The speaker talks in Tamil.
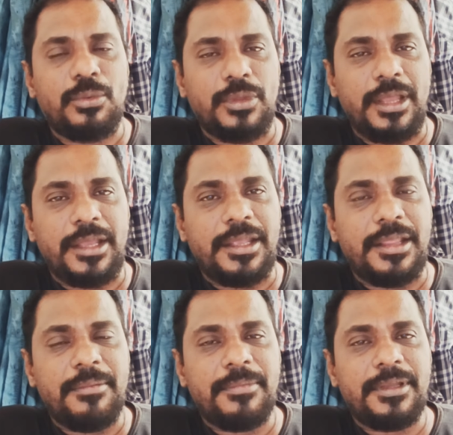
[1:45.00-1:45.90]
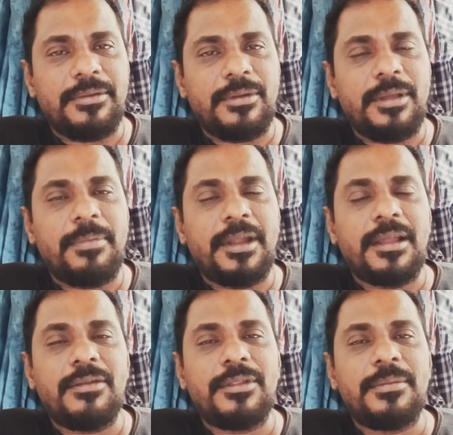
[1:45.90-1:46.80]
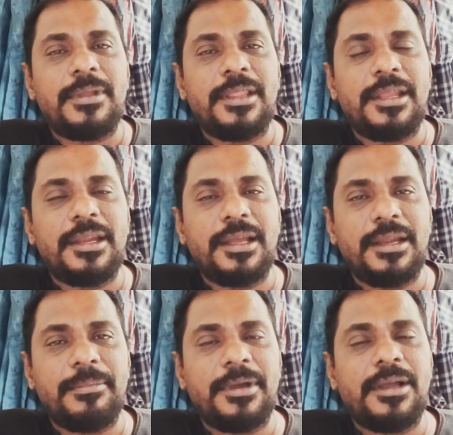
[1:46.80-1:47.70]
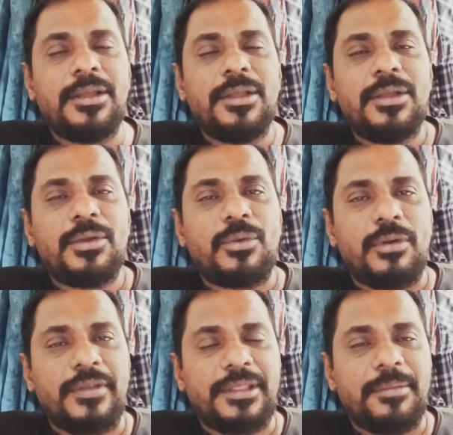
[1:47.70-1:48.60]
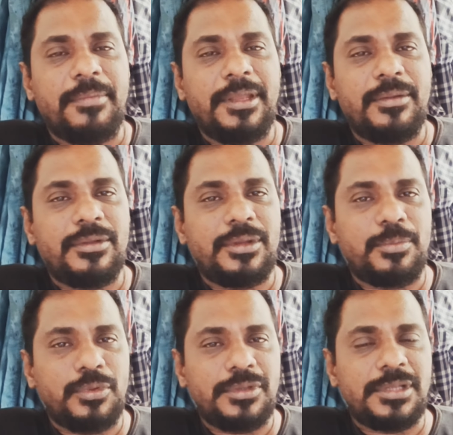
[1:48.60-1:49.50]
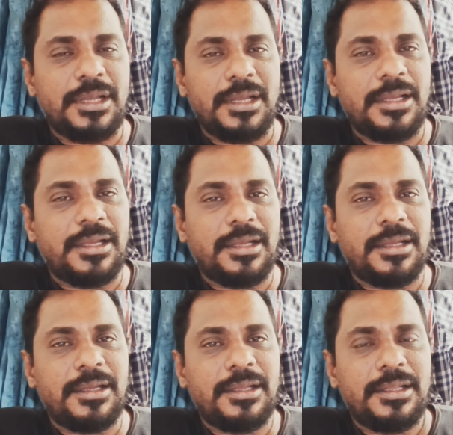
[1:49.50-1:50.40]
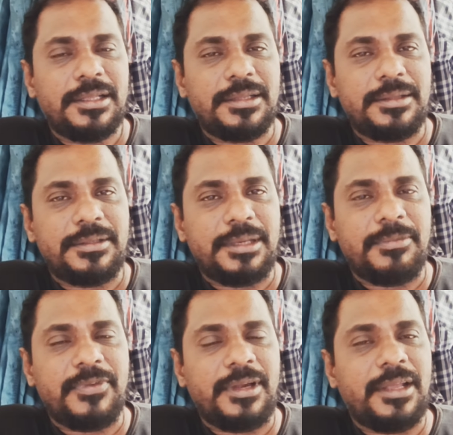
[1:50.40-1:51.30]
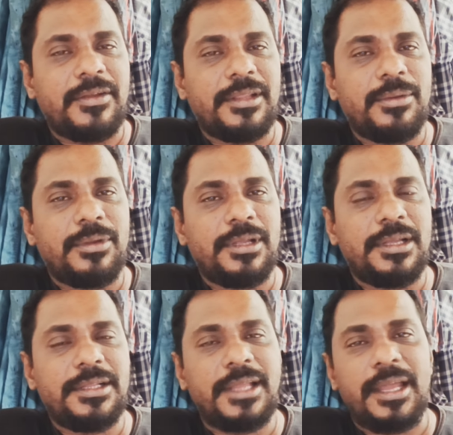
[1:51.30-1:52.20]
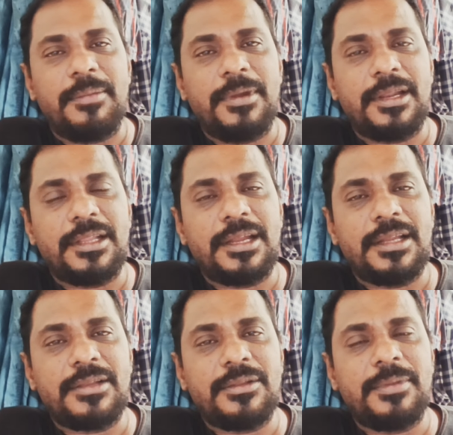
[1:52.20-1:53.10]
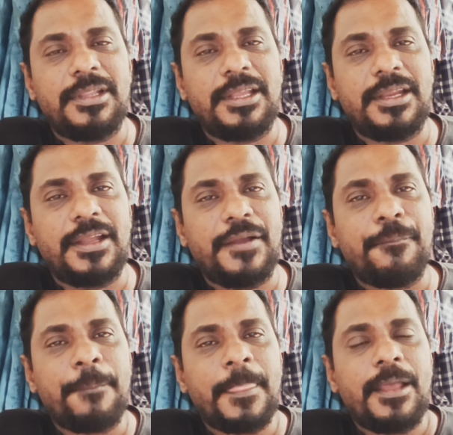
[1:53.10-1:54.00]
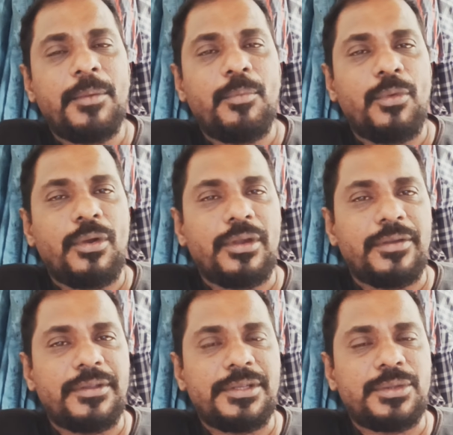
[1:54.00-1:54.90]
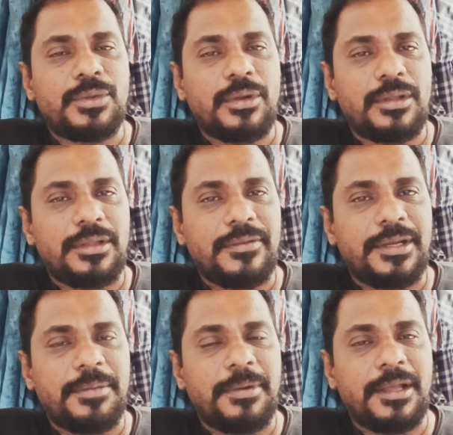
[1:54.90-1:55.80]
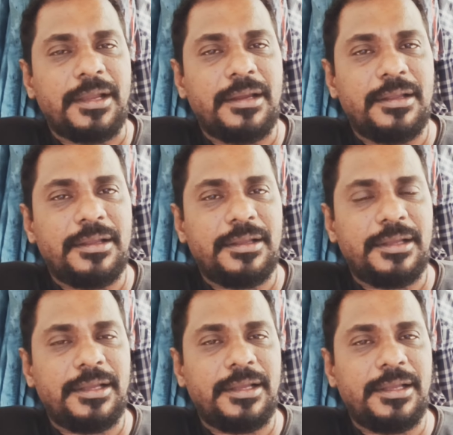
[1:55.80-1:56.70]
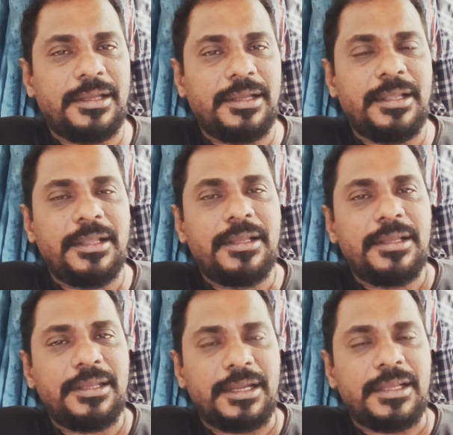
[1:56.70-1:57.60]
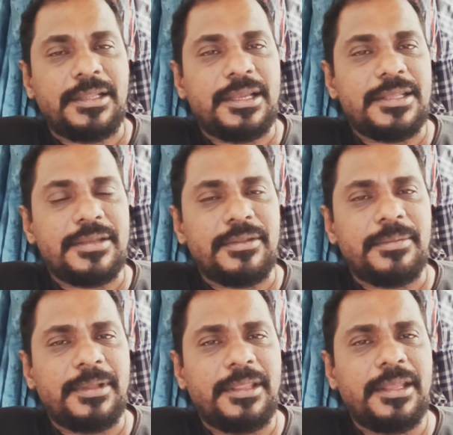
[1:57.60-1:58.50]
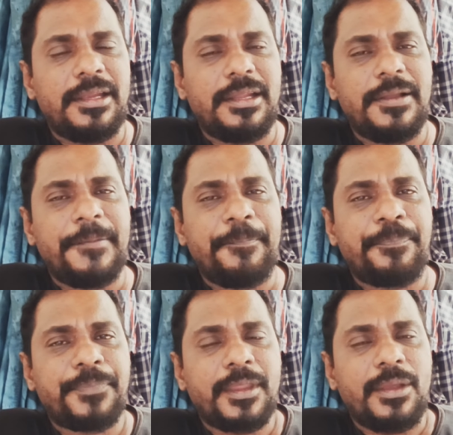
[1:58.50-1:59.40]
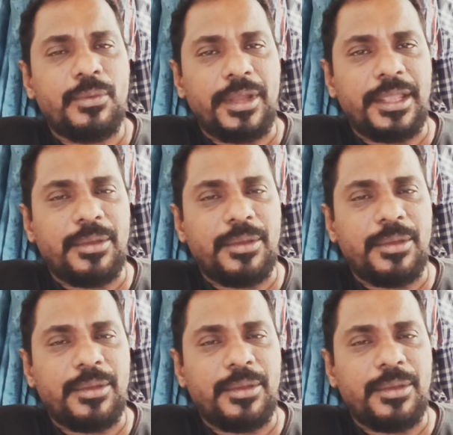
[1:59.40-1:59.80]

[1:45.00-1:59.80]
உதய கீதம் இவருடைய படங்கள் வந்துட்டு பார்த்திங்கன்னா நம்ம கோவை தம்பி இவர் வந்துட்டு புதுசாக சினிமா ஃபீல்டுக்கு வந்த ஒரு தயாரிப்பாளர் அந்த காலத்தில் வந்து பார்த்திங்கன்னா மோகனை வச்சு தொடர்ந்து வெற்றி படங்கள் எனக்கு தெரிஞ்சு வந்து பார்த்திங்கன்னா உனக்கே